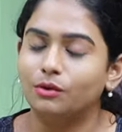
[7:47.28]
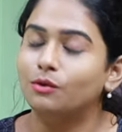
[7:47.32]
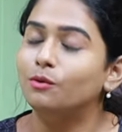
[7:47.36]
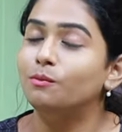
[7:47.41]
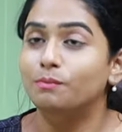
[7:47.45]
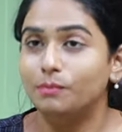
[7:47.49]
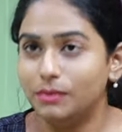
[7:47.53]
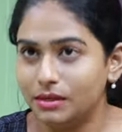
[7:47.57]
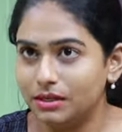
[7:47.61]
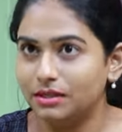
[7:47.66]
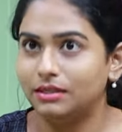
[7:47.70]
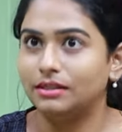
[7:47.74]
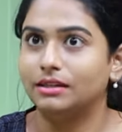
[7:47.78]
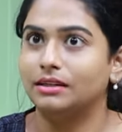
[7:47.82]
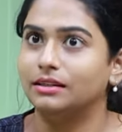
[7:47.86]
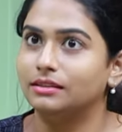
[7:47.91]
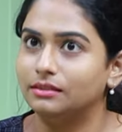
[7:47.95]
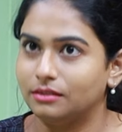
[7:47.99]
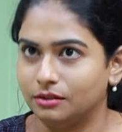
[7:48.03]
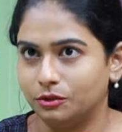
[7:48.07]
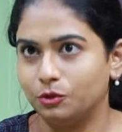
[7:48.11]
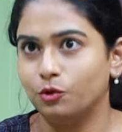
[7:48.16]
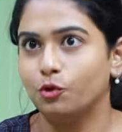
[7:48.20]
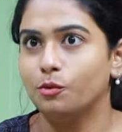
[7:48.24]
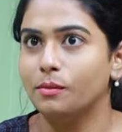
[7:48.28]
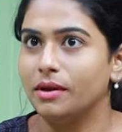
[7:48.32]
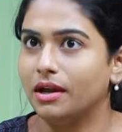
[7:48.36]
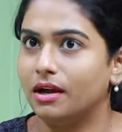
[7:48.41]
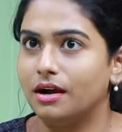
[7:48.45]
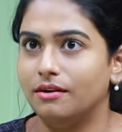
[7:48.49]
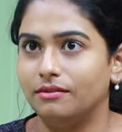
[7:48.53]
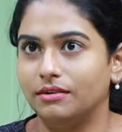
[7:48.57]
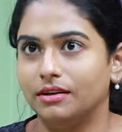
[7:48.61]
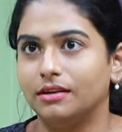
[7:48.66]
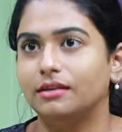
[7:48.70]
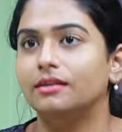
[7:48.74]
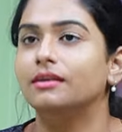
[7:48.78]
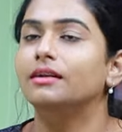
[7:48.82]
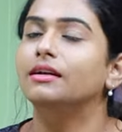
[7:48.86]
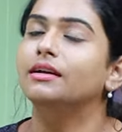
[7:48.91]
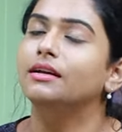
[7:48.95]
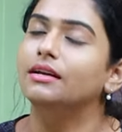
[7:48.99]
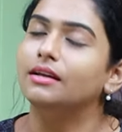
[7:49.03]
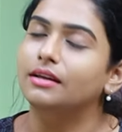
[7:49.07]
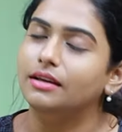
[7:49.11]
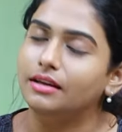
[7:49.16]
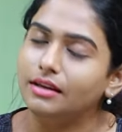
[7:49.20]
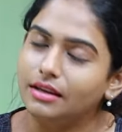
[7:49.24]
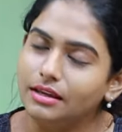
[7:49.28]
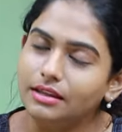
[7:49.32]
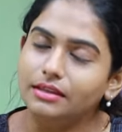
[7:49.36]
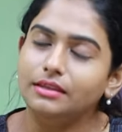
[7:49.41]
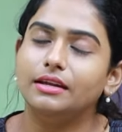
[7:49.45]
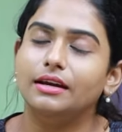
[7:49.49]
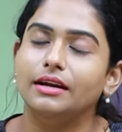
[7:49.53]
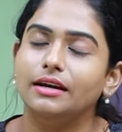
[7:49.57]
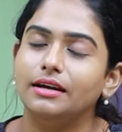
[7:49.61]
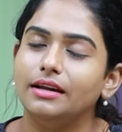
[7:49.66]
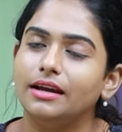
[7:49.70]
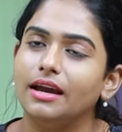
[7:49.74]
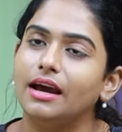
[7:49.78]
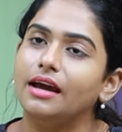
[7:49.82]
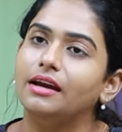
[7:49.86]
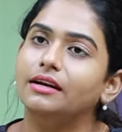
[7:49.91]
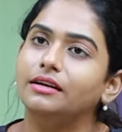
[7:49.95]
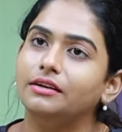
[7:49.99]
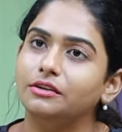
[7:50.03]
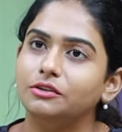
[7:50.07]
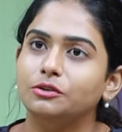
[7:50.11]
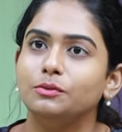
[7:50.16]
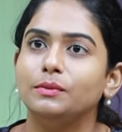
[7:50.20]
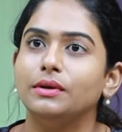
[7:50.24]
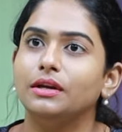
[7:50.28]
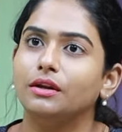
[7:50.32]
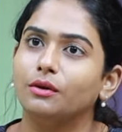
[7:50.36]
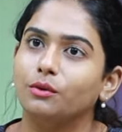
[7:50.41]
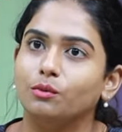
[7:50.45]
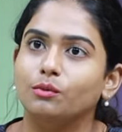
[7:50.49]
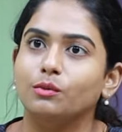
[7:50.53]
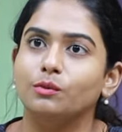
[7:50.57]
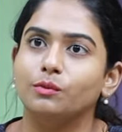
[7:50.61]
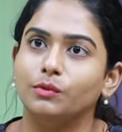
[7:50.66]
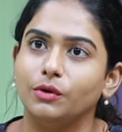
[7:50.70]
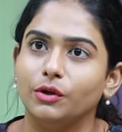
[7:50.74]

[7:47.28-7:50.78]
குப்பல் அந்த தூய்மை காவலர் இந்த ரெண்டு கேரக்டர்ஸுமே எனக்கு ரொம்ப